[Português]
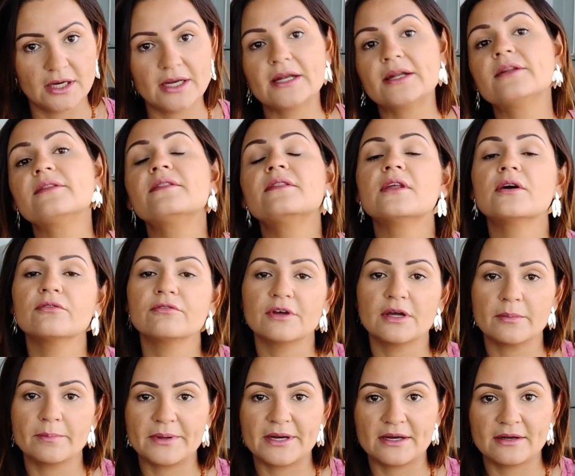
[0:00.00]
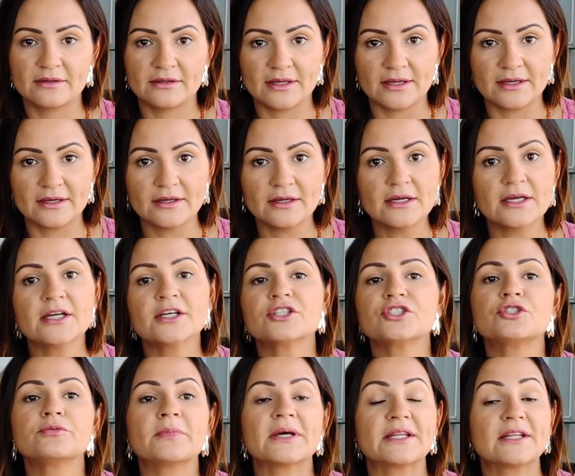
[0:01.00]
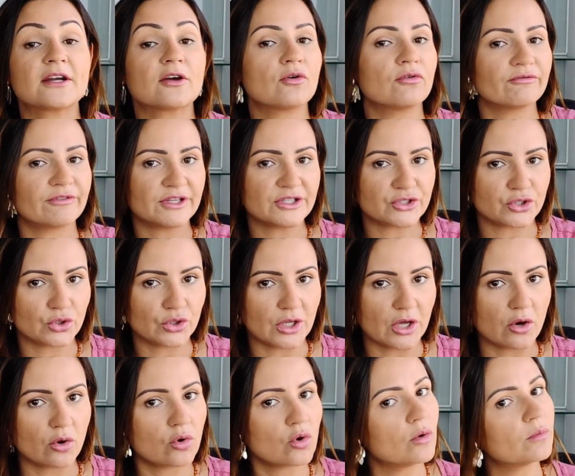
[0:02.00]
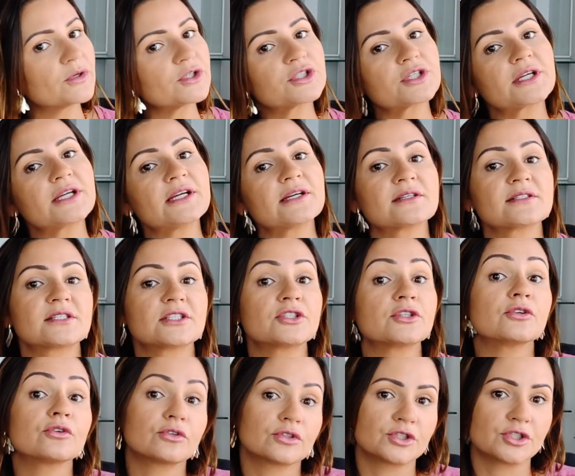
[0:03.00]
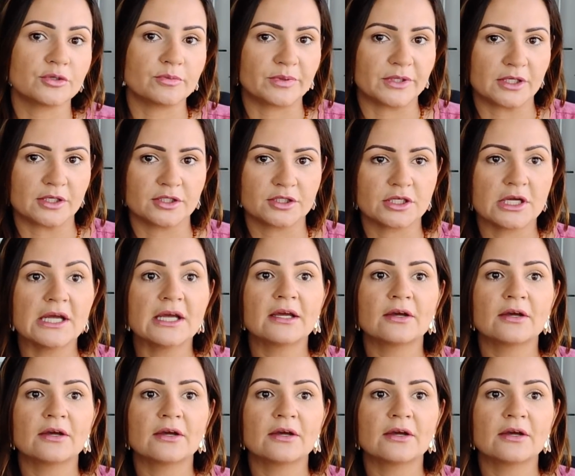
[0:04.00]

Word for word: Ele não vai aprender de maneira convencional como as crianças neurotípicas.